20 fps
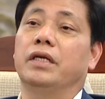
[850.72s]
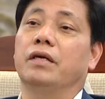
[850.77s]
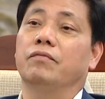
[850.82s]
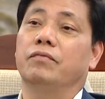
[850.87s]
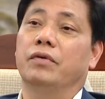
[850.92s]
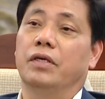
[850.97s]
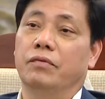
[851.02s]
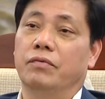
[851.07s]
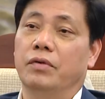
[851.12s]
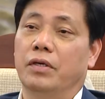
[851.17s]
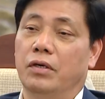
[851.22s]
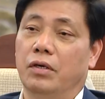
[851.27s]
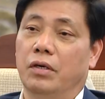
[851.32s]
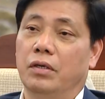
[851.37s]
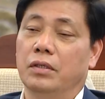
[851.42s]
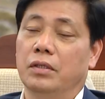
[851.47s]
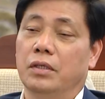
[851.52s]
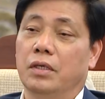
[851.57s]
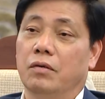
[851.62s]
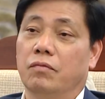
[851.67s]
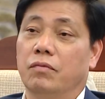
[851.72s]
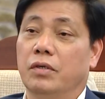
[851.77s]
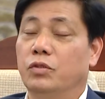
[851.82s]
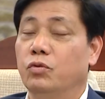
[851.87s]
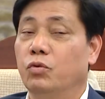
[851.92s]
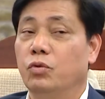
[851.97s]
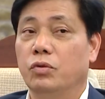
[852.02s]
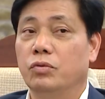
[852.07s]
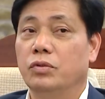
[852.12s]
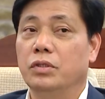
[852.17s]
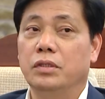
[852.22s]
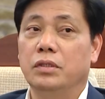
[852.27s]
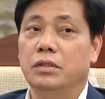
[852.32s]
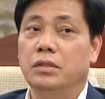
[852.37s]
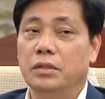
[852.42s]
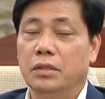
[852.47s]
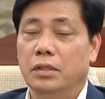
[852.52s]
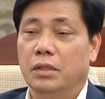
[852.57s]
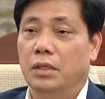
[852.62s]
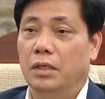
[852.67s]
tiếp về phần đó và chủ đầu
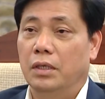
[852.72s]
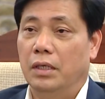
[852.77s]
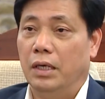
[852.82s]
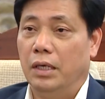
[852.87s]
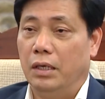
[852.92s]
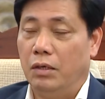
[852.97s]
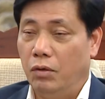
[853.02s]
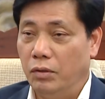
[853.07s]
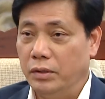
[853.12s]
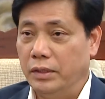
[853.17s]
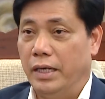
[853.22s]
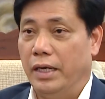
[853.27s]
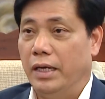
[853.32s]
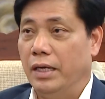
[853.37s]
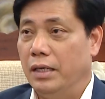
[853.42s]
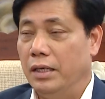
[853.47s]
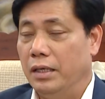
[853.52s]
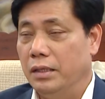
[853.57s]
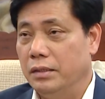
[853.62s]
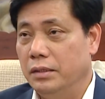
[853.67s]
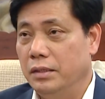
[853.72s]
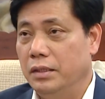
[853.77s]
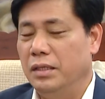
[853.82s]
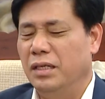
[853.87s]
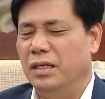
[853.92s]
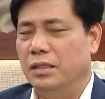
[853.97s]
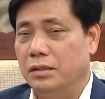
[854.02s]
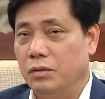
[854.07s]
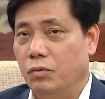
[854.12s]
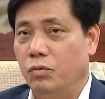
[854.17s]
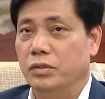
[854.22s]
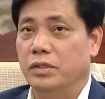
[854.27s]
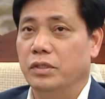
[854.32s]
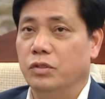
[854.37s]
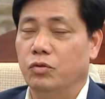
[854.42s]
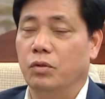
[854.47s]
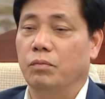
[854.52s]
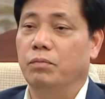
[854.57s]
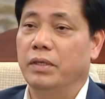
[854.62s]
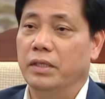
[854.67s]
tư là có thể là đưa trong quá
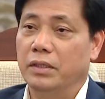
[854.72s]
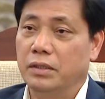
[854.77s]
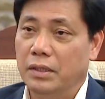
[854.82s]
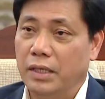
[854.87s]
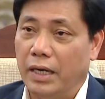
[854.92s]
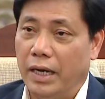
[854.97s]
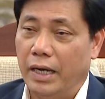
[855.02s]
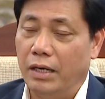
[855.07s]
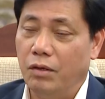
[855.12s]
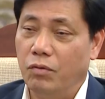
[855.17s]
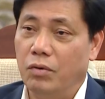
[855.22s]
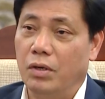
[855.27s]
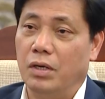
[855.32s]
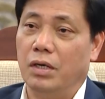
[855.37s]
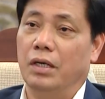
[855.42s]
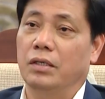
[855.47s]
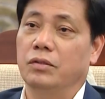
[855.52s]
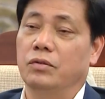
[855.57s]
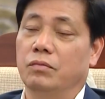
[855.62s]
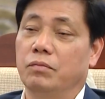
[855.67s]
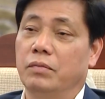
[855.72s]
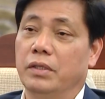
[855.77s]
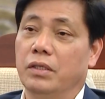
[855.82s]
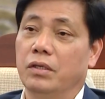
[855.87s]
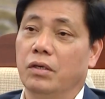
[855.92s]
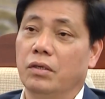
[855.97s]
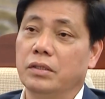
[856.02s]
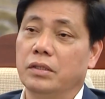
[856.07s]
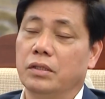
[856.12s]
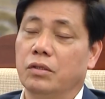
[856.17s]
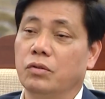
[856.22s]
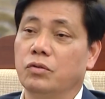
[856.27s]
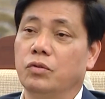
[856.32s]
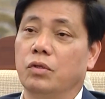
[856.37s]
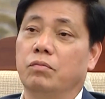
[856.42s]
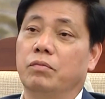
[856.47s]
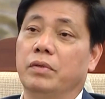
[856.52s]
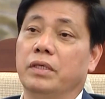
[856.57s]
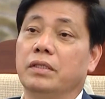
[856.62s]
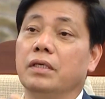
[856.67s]
trình chuẩn bị dự án hoặc là chuẩn bị đó thì có
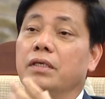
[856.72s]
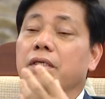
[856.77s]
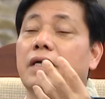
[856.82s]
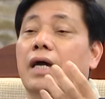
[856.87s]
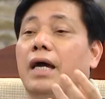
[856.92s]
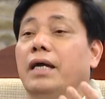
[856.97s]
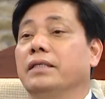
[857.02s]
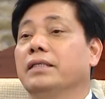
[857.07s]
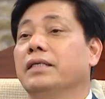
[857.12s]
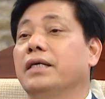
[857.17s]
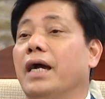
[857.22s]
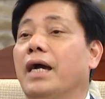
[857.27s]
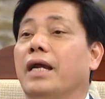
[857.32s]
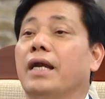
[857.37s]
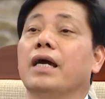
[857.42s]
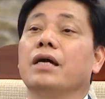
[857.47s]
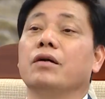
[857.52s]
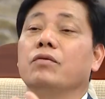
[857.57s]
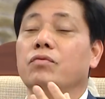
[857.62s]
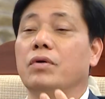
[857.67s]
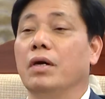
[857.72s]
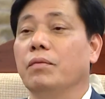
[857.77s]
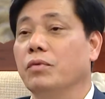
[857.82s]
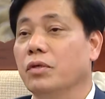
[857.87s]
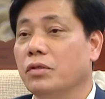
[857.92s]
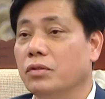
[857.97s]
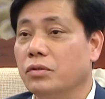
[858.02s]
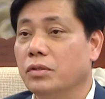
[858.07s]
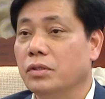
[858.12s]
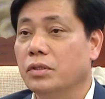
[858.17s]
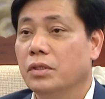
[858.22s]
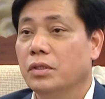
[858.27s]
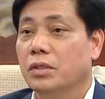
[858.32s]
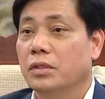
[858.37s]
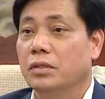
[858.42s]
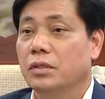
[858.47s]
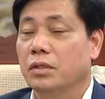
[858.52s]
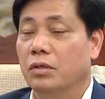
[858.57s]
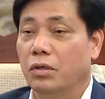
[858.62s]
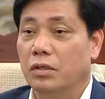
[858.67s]
chuẩn bị tất cả những khả năng cung cấp đó thôi
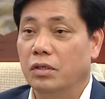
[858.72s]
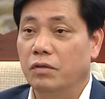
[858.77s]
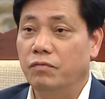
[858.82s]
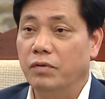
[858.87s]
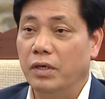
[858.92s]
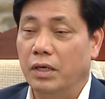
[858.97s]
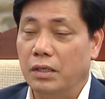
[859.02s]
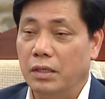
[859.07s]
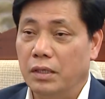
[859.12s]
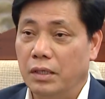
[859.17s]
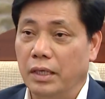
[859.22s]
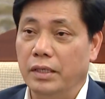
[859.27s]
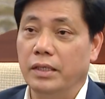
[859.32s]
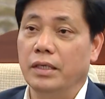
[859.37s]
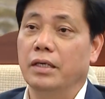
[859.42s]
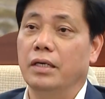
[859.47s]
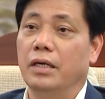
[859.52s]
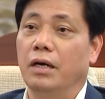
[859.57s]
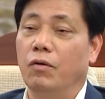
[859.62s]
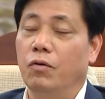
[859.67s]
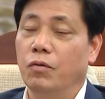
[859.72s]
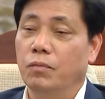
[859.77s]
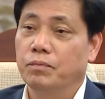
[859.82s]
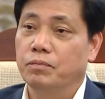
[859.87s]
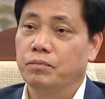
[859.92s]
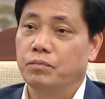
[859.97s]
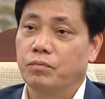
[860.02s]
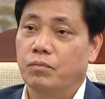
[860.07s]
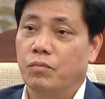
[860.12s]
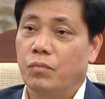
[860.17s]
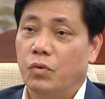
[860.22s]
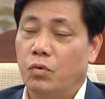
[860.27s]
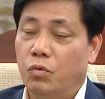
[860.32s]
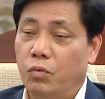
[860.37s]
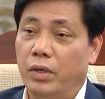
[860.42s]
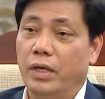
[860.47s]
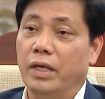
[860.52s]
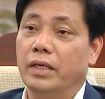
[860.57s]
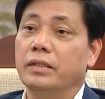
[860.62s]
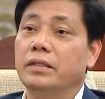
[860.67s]
nhưng còn cái việc lấy ở đâu
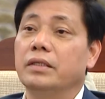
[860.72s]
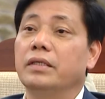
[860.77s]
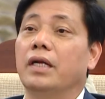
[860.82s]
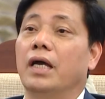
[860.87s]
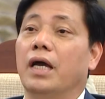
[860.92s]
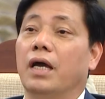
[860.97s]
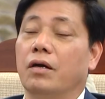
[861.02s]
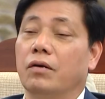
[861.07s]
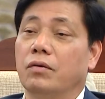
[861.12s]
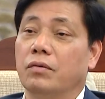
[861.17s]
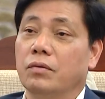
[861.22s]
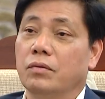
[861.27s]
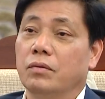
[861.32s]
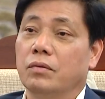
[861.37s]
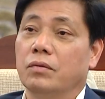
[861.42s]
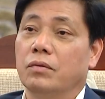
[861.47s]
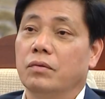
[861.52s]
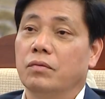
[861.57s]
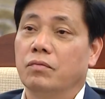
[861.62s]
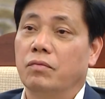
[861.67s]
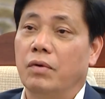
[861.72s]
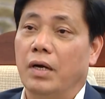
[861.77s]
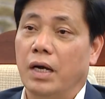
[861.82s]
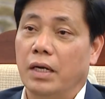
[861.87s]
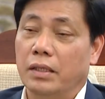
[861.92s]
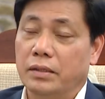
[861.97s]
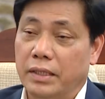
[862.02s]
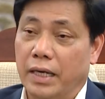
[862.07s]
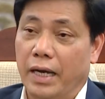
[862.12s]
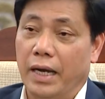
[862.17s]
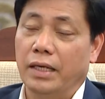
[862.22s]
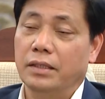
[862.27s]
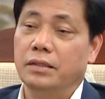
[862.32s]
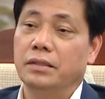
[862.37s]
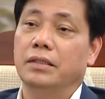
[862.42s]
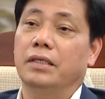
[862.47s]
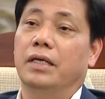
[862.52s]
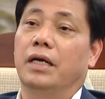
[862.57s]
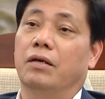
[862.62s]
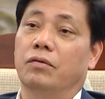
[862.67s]
quyết định như nào và giá
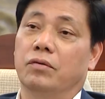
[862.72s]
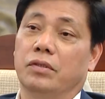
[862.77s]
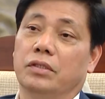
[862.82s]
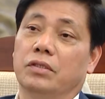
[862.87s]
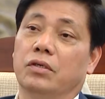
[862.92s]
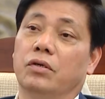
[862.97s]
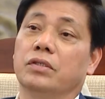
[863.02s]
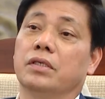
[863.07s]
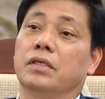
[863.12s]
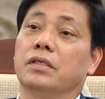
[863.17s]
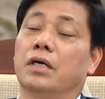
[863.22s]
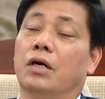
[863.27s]
như thế nào để do nhà